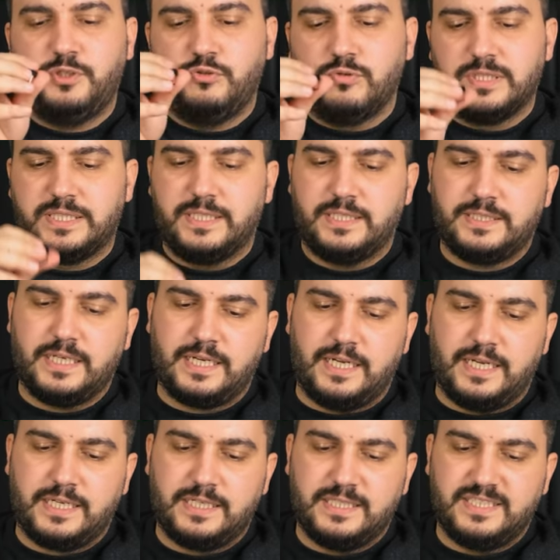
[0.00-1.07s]
yuvasına
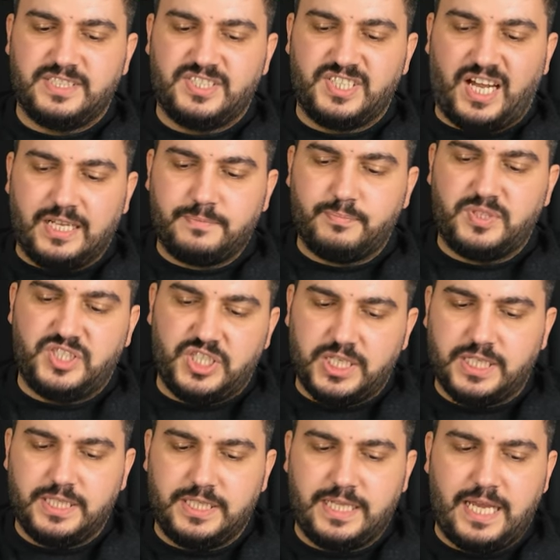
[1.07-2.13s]
takarak rahat bir
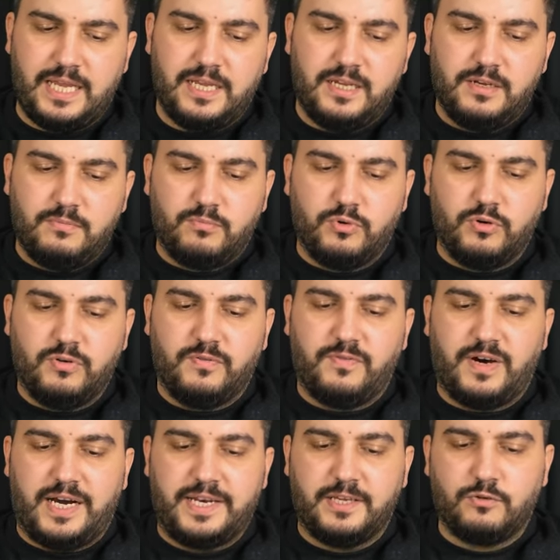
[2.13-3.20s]
şekilde bu
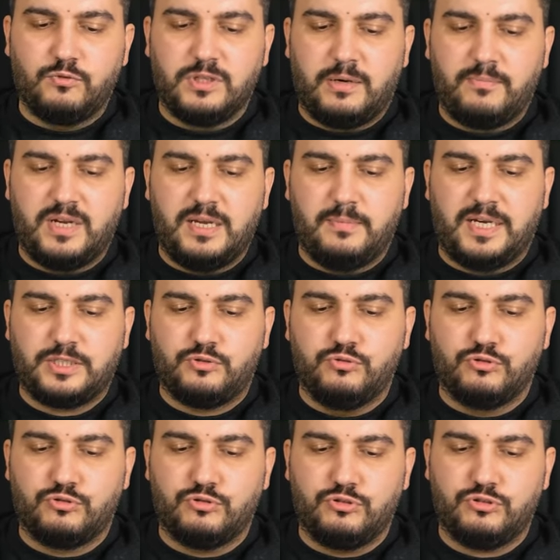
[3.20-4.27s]
fareyi kullanmaya
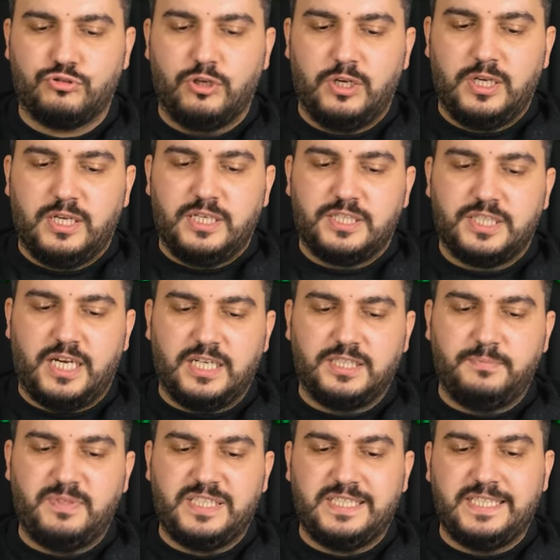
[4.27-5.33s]
başlıyorsunuz.
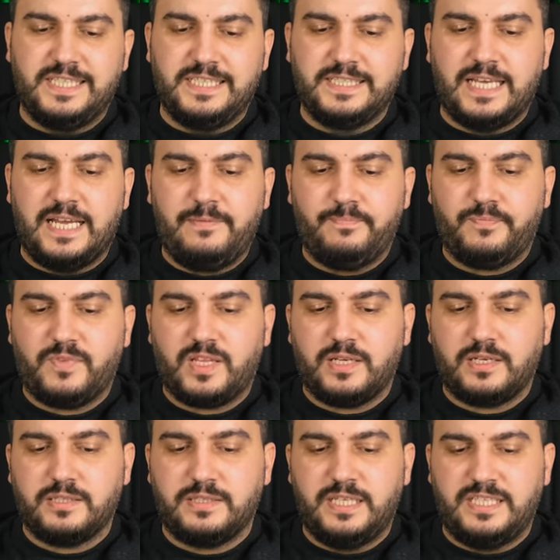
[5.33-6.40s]
Şarjı bittiğinde
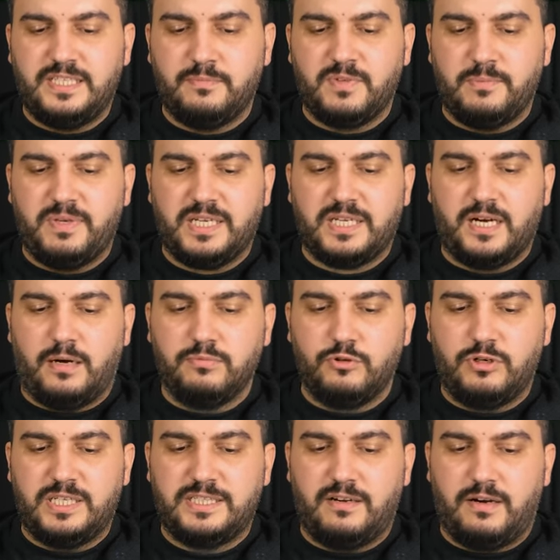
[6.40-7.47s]
dediğim gibi
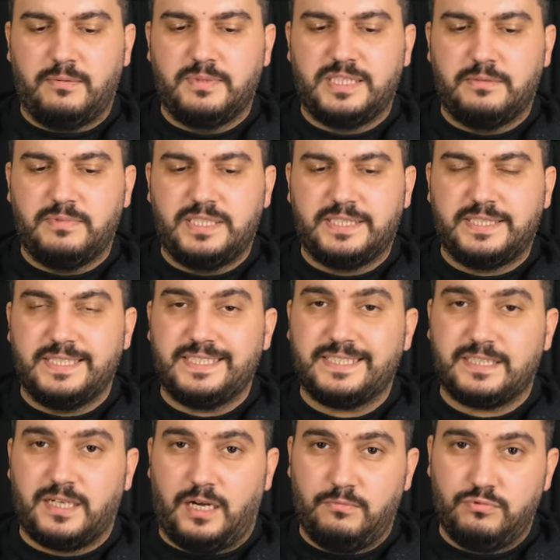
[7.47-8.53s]
kablo ile devam
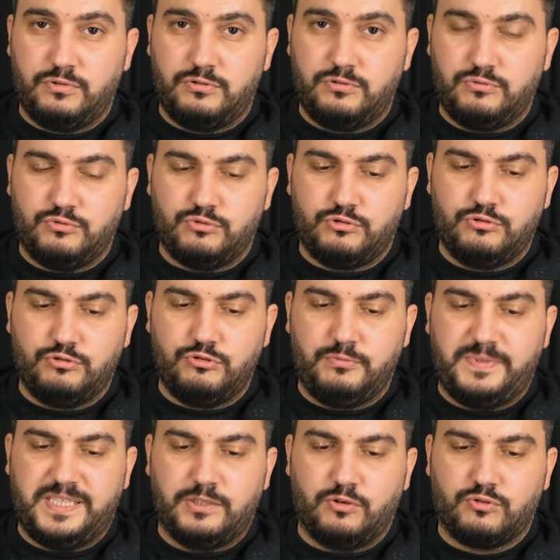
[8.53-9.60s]
edebilirsiniz. Kablonun uzunluğu
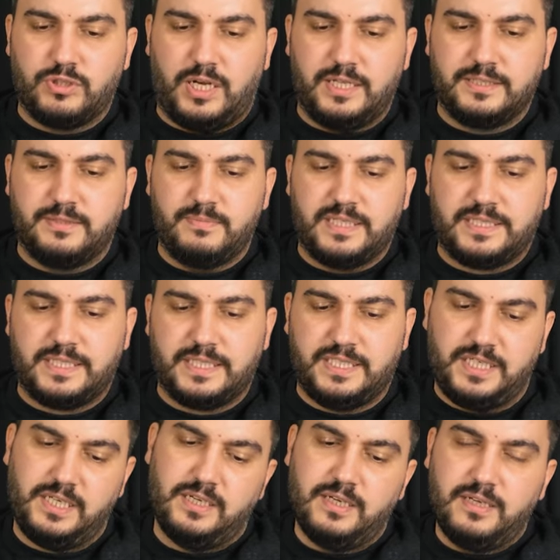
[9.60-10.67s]
1.6 metre
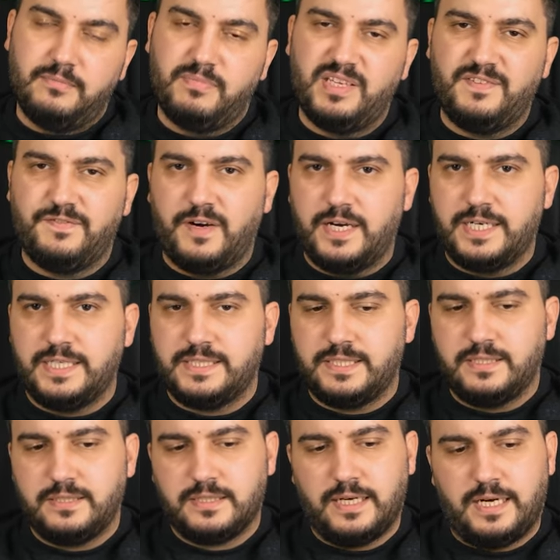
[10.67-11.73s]
ki bir fare
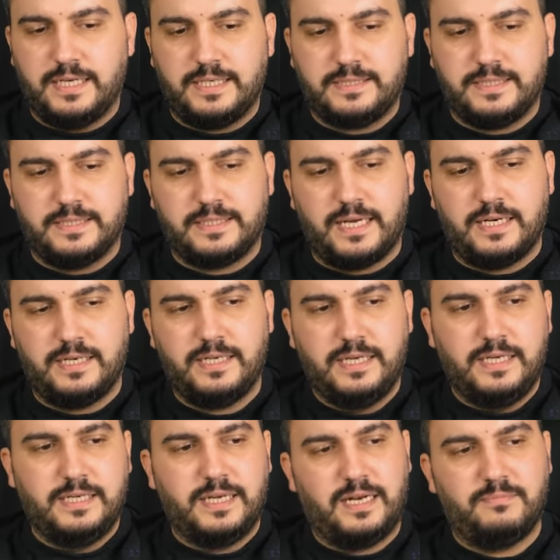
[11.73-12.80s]
için gayet yeterli.
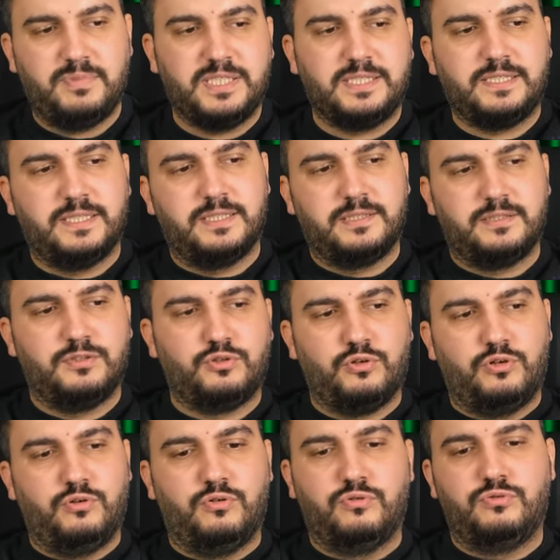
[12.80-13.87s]
Yani bilgisayarınızın
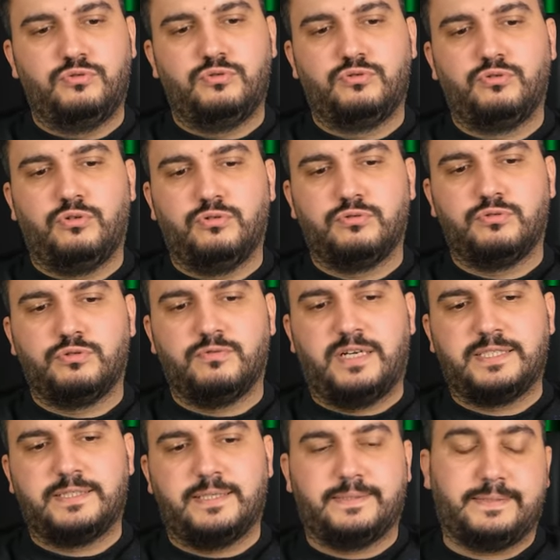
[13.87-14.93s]
şöyle önünüzde olduğunuzu
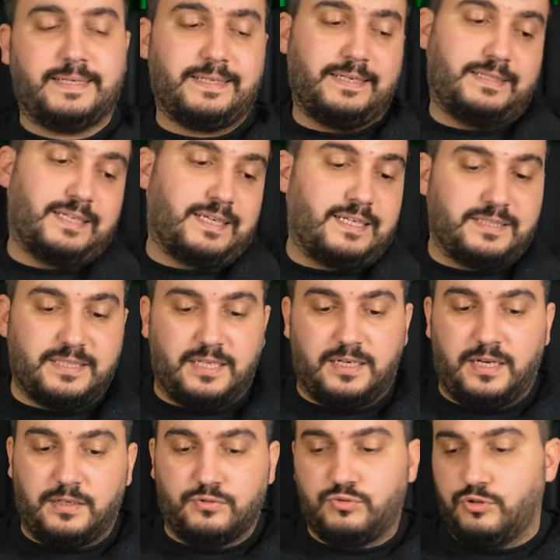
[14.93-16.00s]
varsayarsak ya da kasa
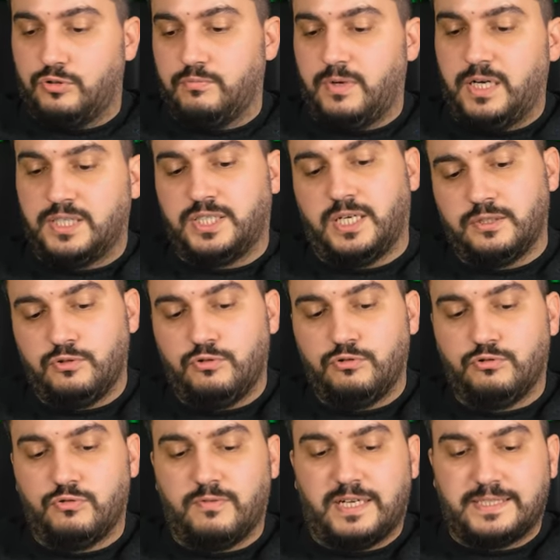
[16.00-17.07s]
atıyorum aşağıda
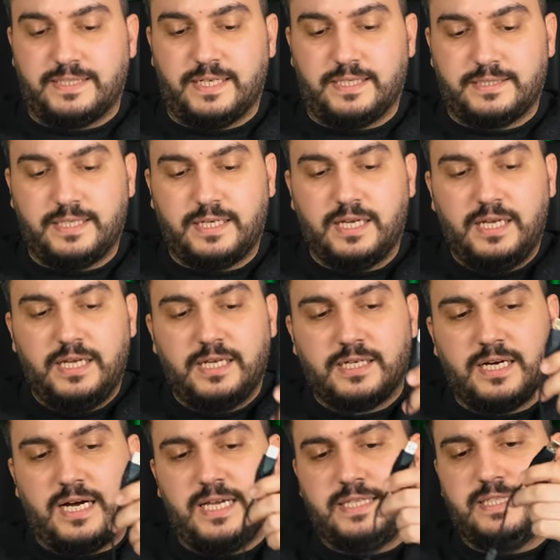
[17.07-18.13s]
olduğunu varsayarsak
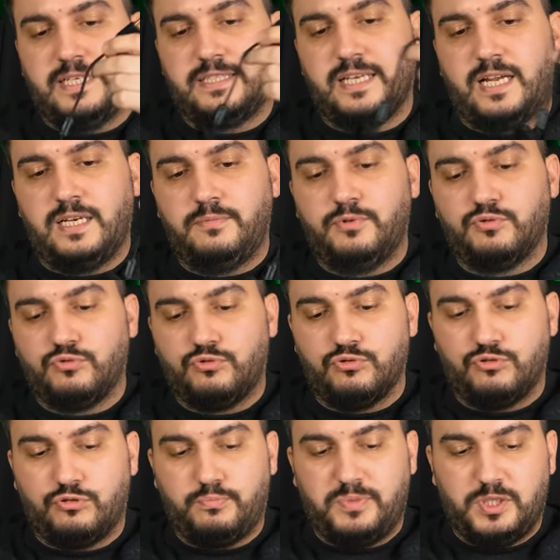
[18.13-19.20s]
gayet yeterli bir
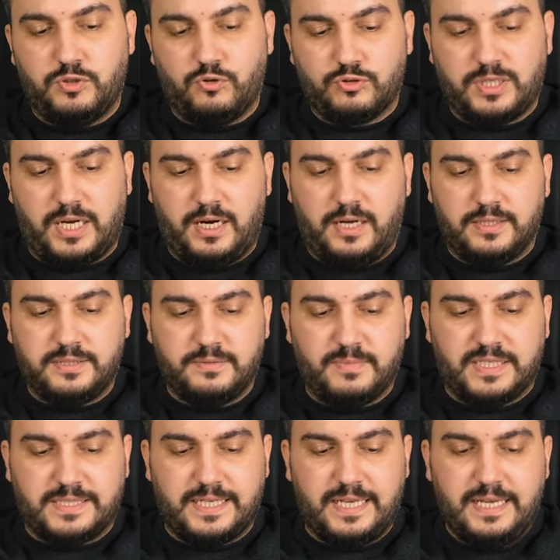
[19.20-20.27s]
uzunluk 1.6
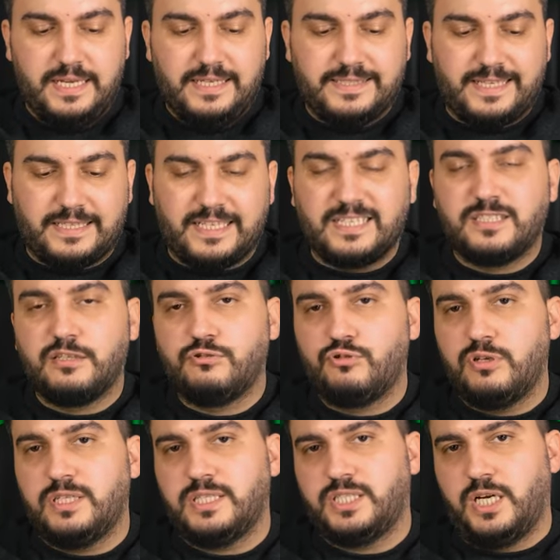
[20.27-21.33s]
metre. Zaten kısa
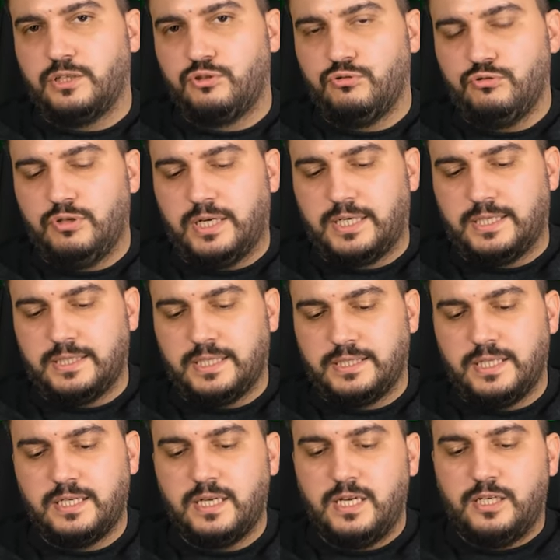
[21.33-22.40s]
sürede şarj oluyor
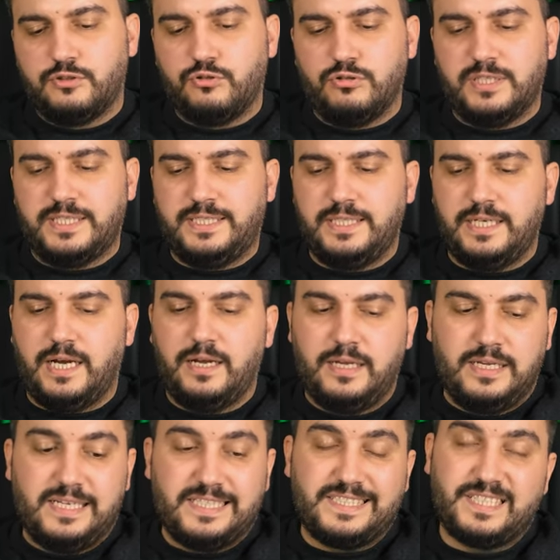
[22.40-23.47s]
arkadaşlar. Dolayısıyla
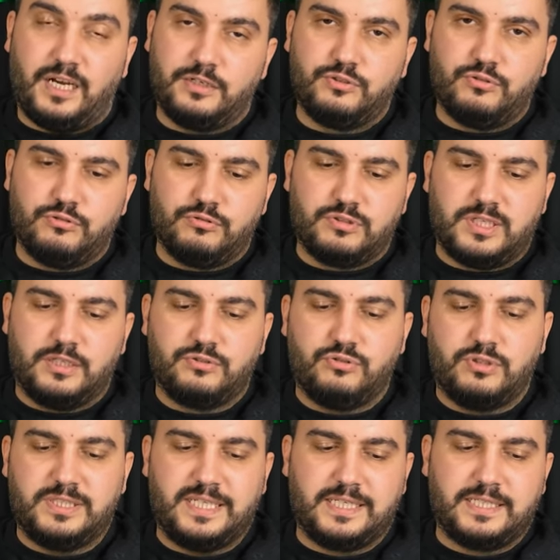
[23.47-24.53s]
şarj olduktan
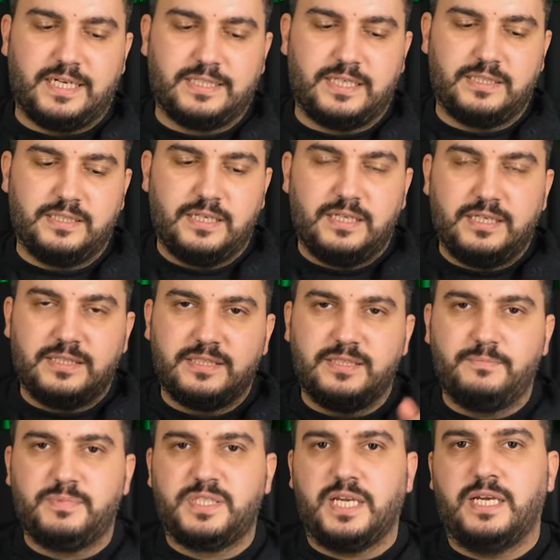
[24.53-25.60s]
sonra tekrardan
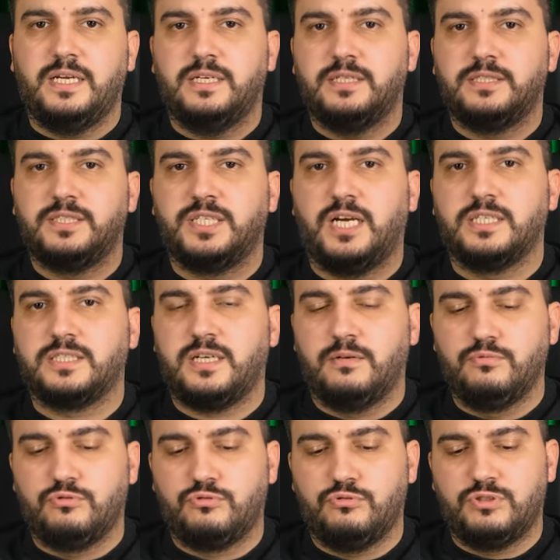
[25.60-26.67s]
tip C şarj
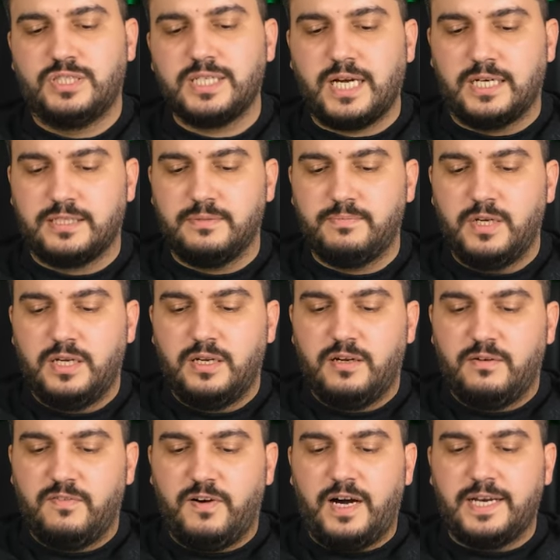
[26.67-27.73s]
kablosunu çıkartıp
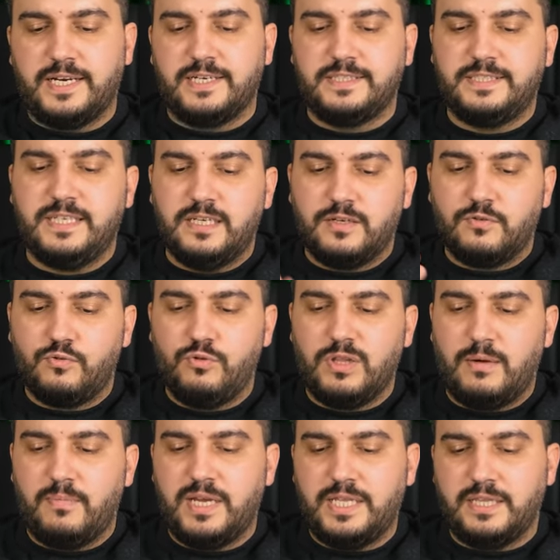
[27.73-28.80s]
farenizi
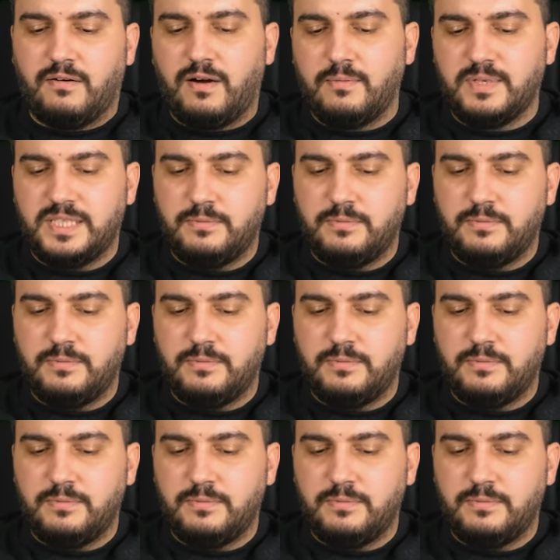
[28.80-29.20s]
kullanmaya devam